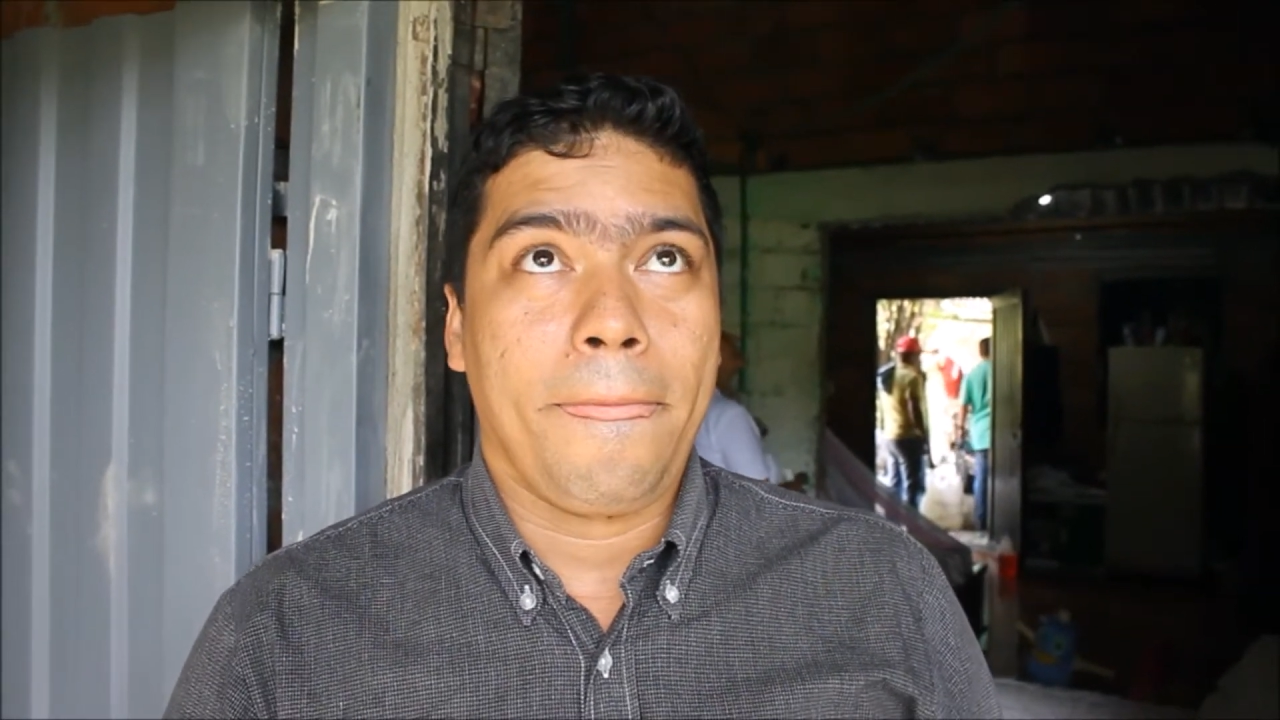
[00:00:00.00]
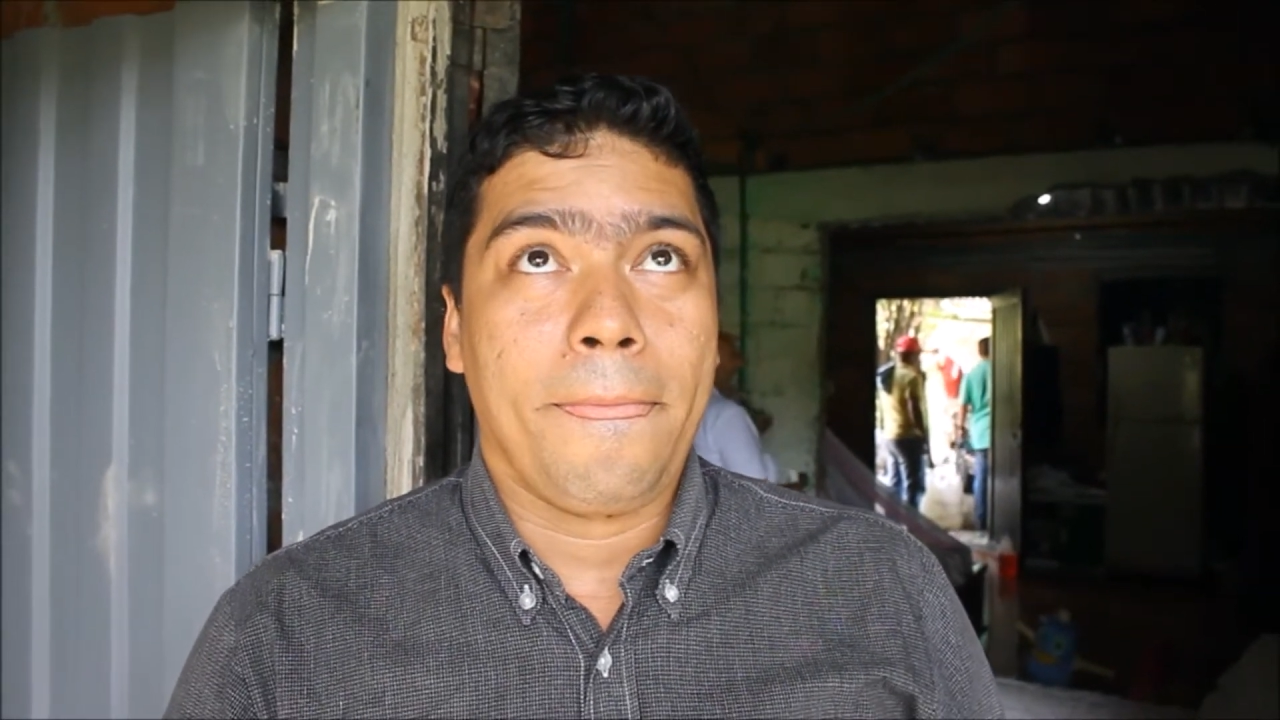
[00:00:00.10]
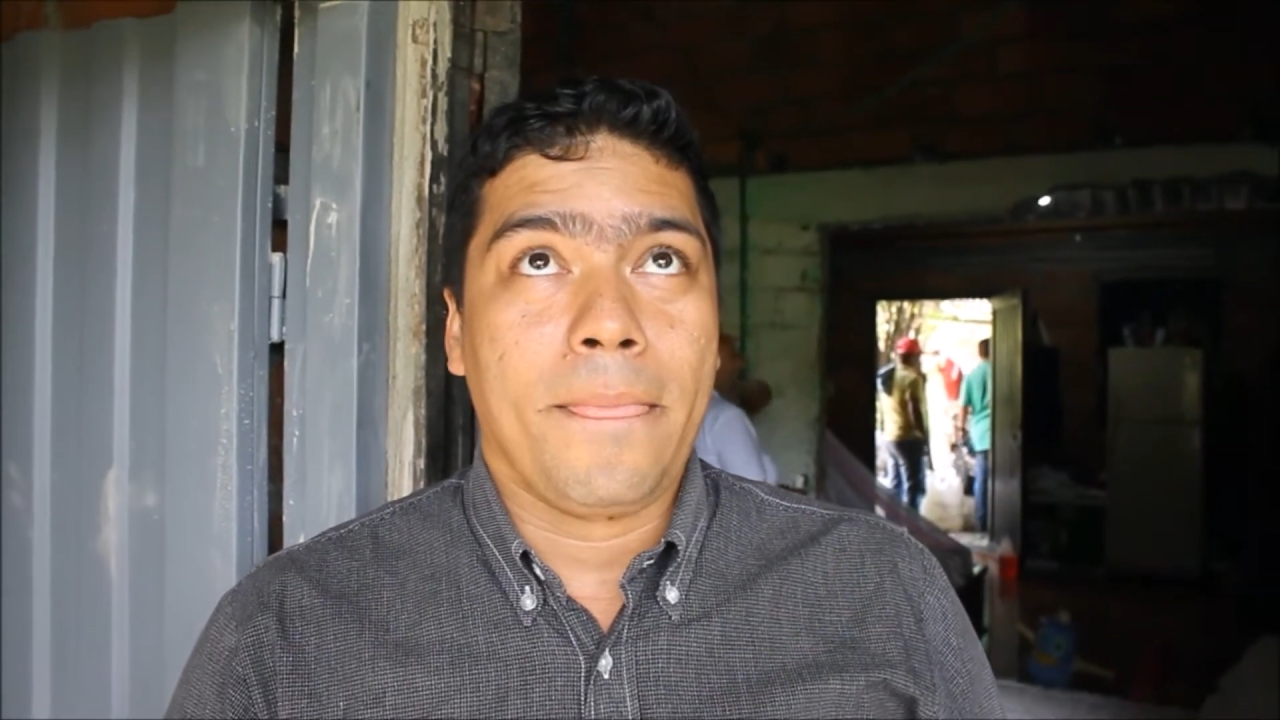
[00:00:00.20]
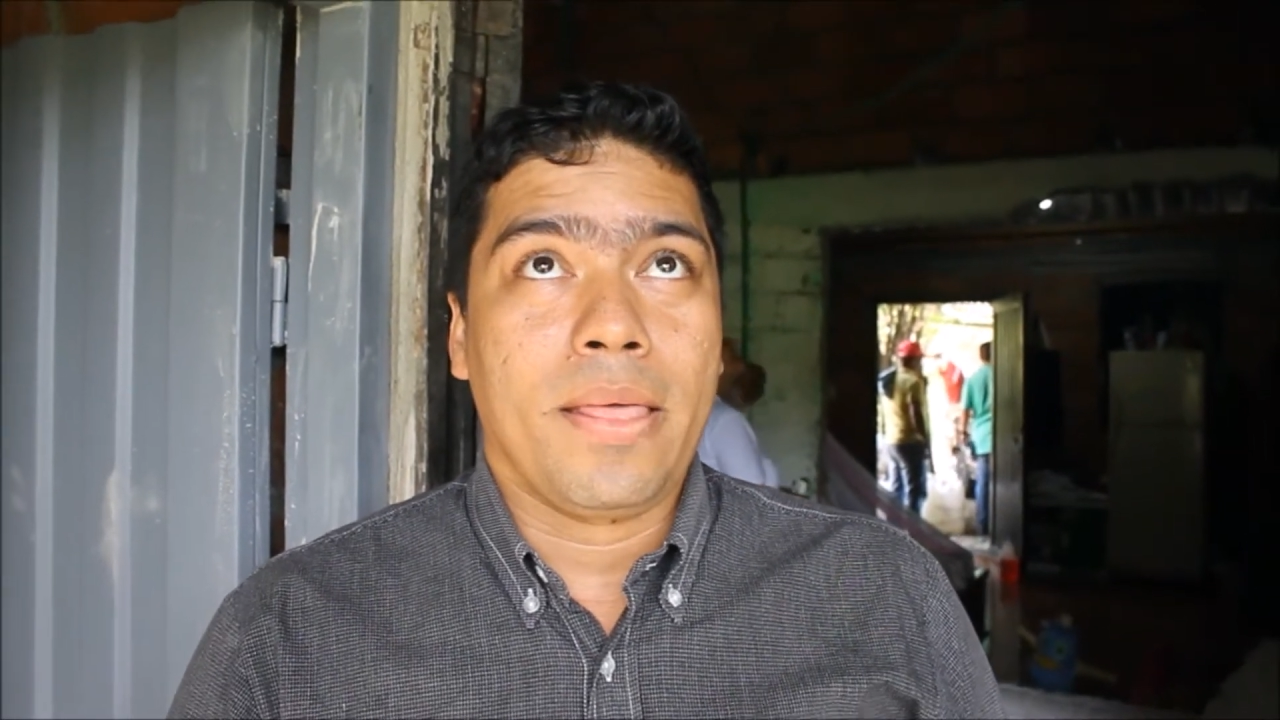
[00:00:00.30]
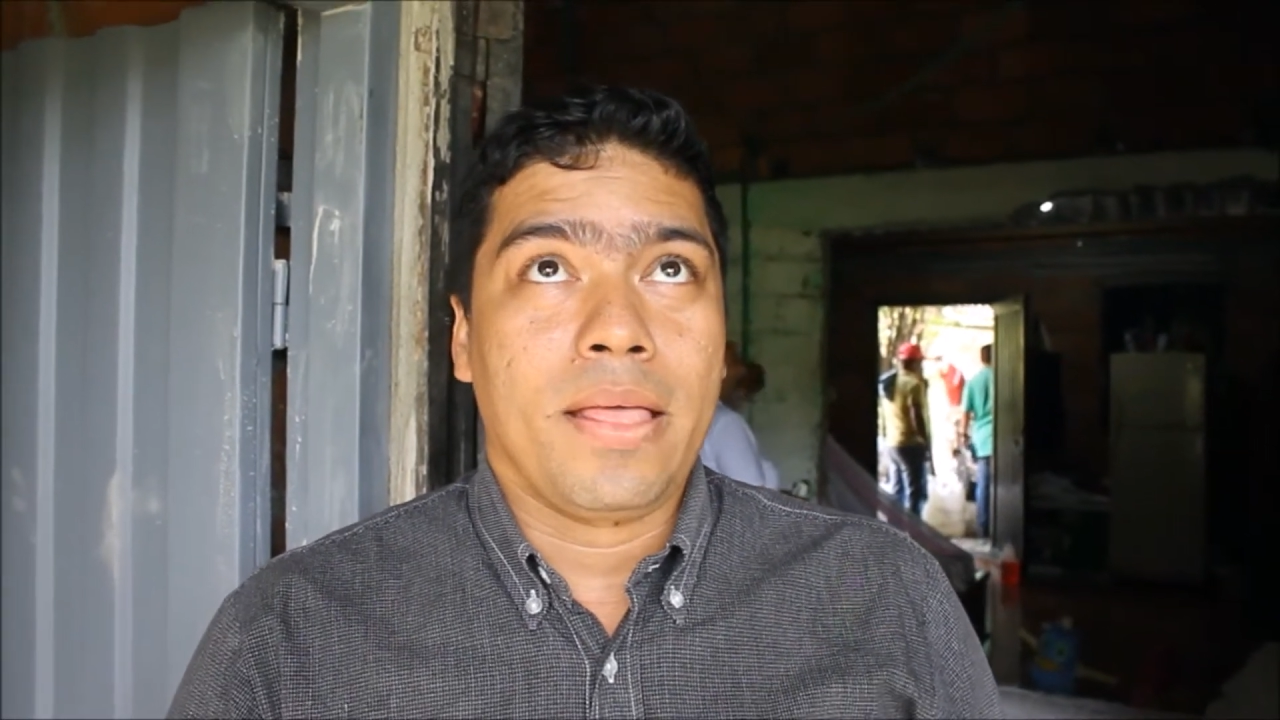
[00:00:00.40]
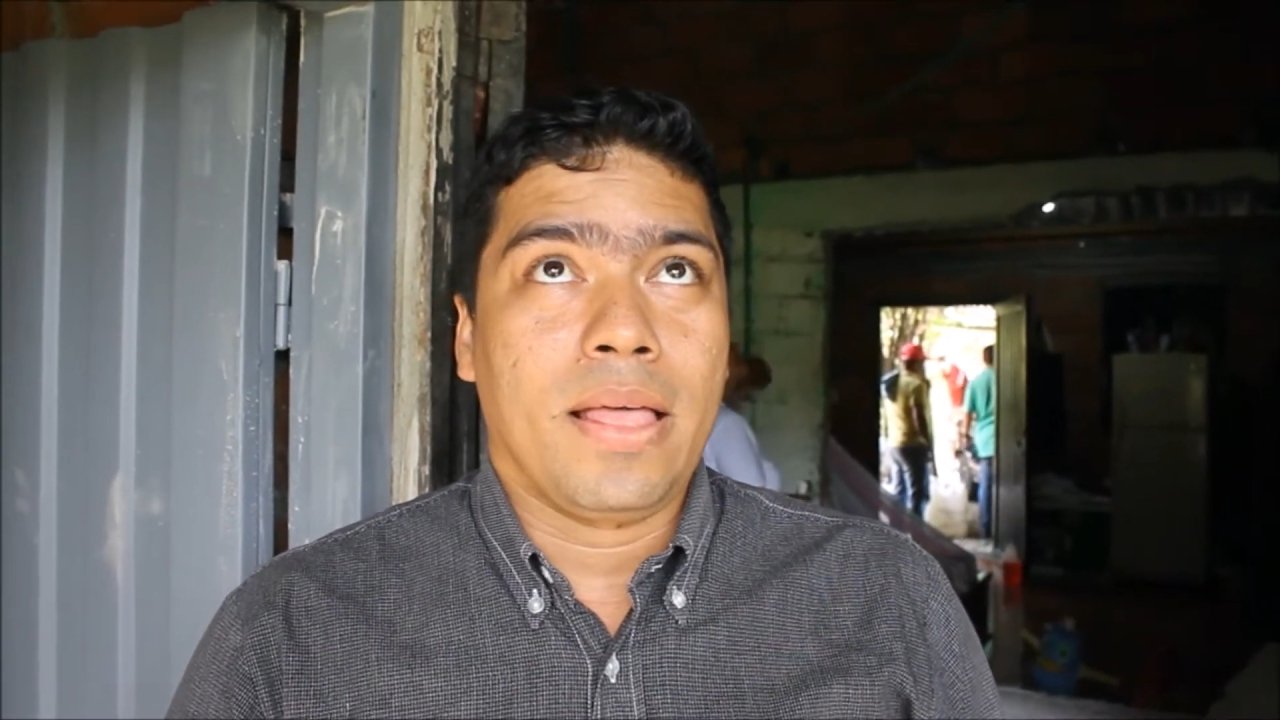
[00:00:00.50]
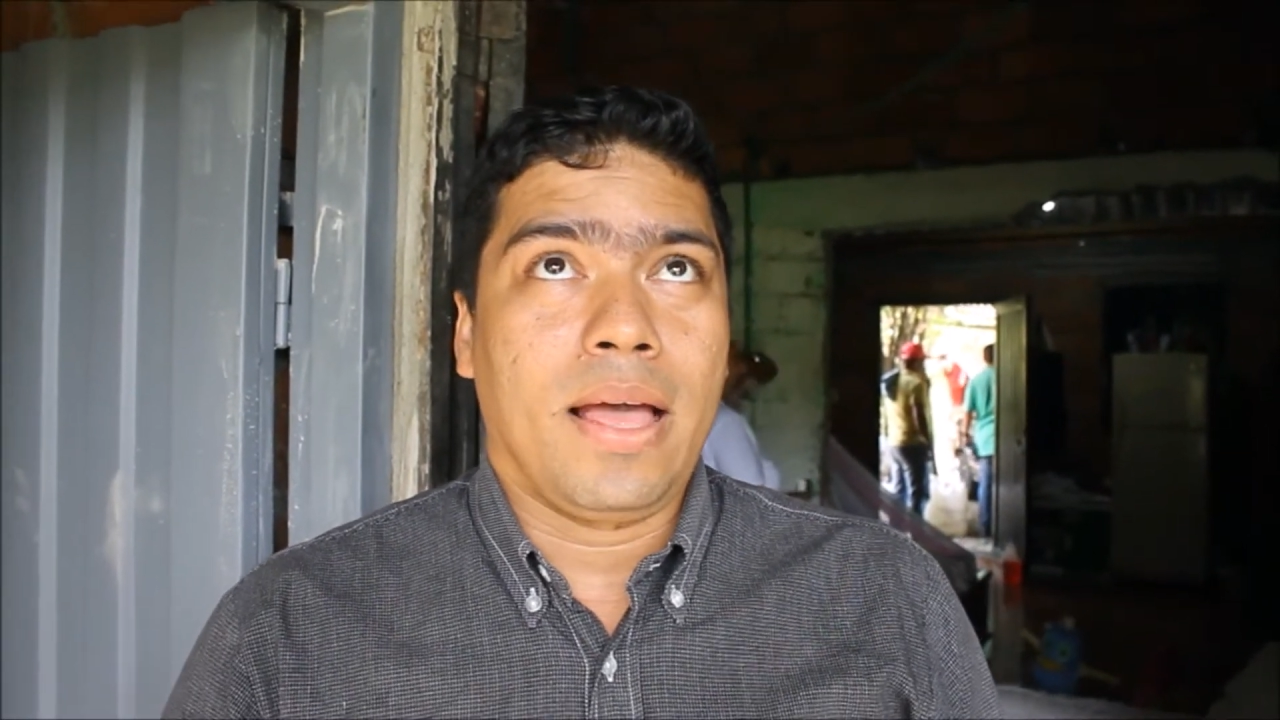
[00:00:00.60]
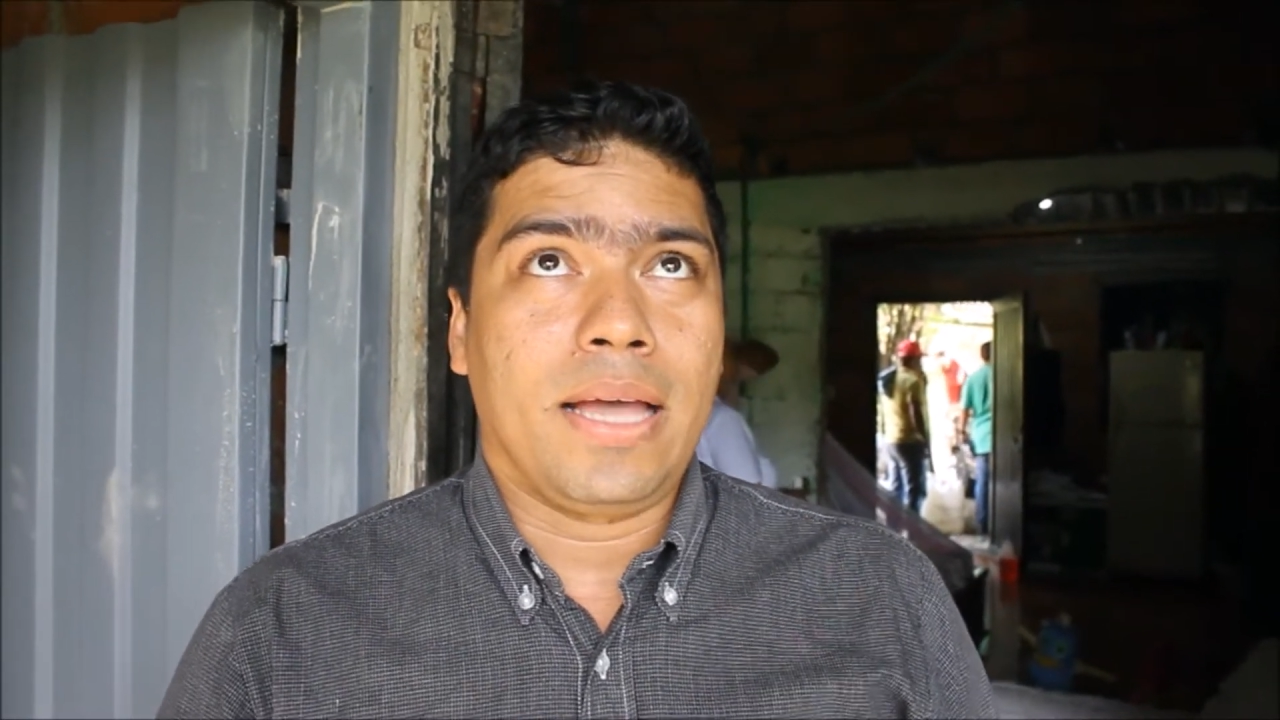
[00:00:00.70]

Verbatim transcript: de vivienda, Julián?